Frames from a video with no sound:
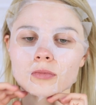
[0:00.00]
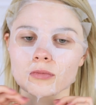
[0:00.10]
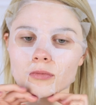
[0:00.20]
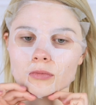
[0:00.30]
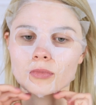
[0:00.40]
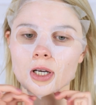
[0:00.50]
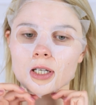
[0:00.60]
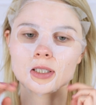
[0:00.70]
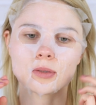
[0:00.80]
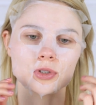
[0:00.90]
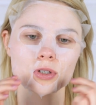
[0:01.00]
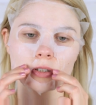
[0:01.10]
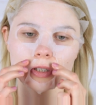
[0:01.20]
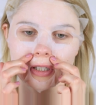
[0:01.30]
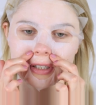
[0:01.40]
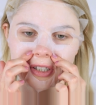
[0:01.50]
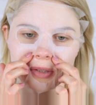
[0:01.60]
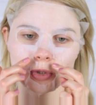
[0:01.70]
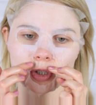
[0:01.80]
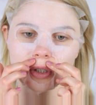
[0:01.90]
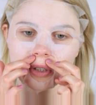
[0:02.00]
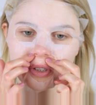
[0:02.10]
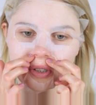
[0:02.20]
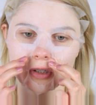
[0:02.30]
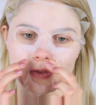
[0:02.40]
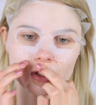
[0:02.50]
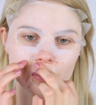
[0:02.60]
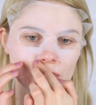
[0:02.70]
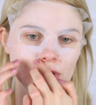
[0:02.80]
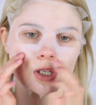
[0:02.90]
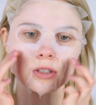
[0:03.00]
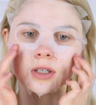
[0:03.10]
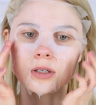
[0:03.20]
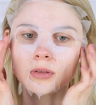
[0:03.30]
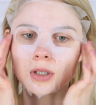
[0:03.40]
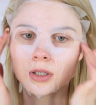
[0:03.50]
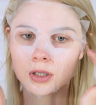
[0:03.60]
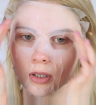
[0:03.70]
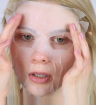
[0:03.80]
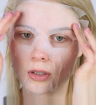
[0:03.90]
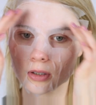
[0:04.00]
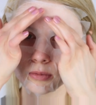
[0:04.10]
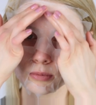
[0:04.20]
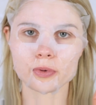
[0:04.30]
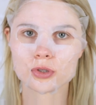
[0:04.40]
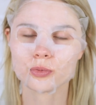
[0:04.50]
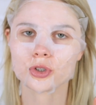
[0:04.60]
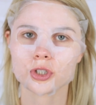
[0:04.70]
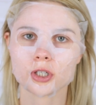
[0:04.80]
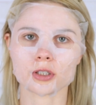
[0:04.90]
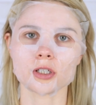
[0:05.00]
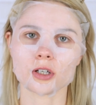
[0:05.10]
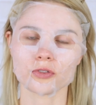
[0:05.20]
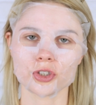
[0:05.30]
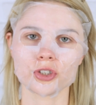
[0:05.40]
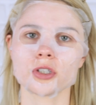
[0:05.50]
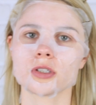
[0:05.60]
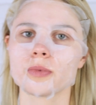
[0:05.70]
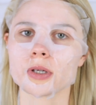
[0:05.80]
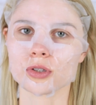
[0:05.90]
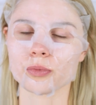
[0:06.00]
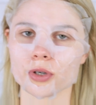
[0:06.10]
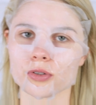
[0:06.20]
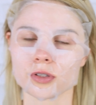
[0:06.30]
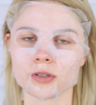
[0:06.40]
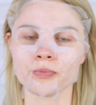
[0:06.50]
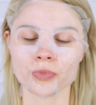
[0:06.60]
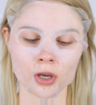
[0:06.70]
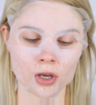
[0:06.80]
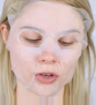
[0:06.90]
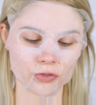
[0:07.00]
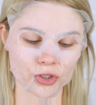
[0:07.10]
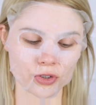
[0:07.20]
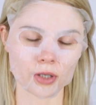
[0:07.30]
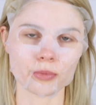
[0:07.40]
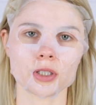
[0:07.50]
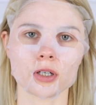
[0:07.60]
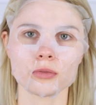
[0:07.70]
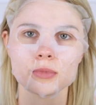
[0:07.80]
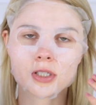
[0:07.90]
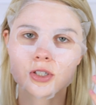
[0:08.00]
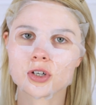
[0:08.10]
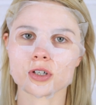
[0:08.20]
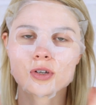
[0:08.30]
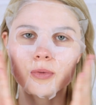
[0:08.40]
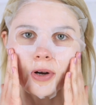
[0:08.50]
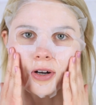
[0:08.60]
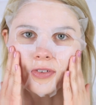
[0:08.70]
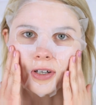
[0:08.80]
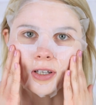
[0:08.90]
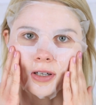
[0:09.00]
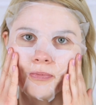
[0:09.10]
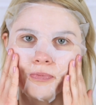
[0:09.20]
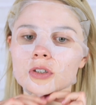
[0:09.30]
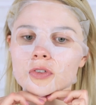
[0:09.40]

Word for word: Mm, ale na przykład, jeżeli chcecie, możecie też stosować ją codziennie. Sposób użycia, jak widzicie, jest bardzo prosty. Wyciągamy taką maseczkę z opakowania.